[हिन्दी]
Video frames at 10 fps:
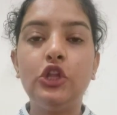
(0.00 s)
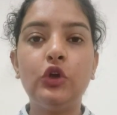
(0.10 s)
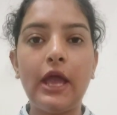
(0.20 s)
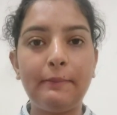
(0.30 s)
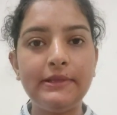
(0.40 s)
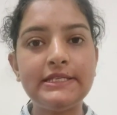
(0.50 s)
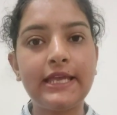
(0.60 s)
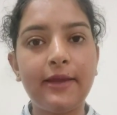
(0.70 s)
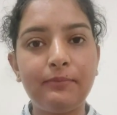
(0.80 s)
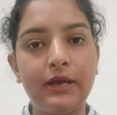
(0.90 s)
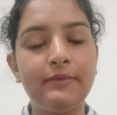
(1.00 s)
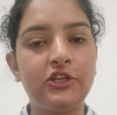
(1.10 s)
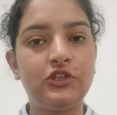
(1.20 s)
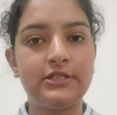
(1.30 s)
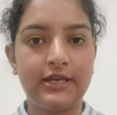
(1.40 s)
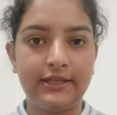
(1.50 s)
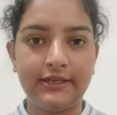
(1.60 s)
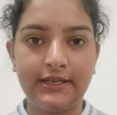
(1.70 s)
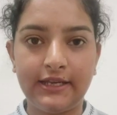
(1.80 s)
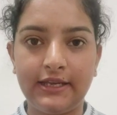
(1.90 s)
तो एप्पल स्कैब में हम एक चीज़ याद
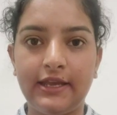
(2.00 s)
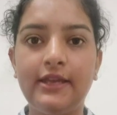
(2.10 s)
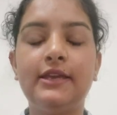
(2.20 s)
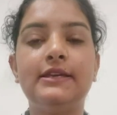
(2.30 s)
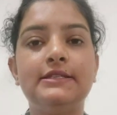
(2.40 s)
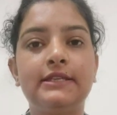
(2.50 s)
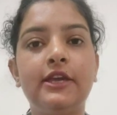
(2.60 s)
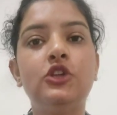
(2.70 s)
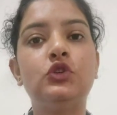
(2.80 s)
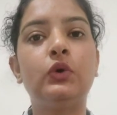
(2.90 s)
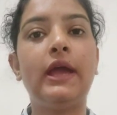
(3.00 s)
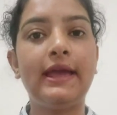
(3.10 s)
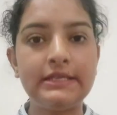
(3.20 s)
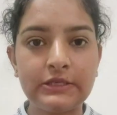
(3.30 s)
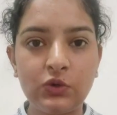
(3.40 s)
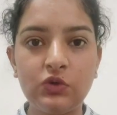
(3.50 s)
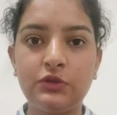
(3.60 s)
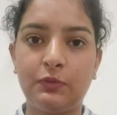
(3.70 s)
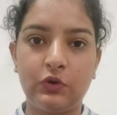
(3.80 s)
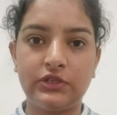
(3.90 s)
रखेंगे कि इसके जो
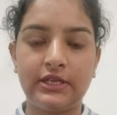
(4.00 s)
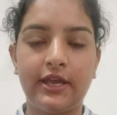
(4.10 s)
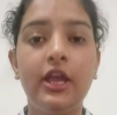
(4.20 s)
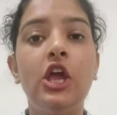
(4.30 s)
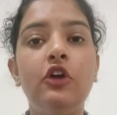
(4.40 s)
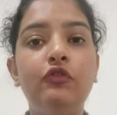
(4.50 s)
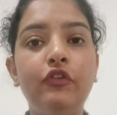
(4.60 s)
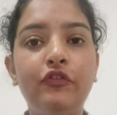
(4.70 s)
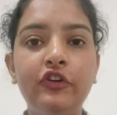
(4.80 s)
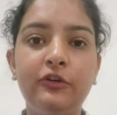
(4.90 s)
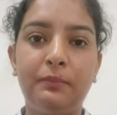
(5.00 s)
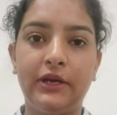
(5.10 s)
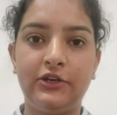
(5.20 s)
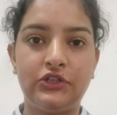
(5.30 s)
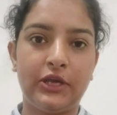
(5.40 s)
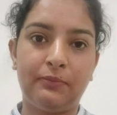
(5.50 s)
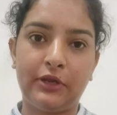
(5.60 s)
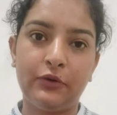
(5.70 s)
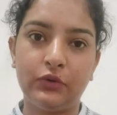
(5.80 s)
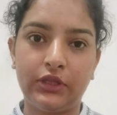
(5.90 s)
एस्कोस्पोर्स हैं वो फुटप्रिंट शेप
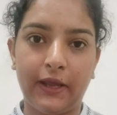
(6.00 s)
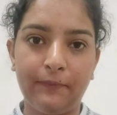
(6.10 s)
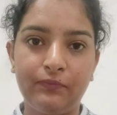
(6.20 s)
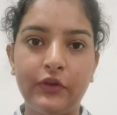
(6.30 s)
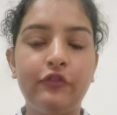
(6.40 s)
के होते हैं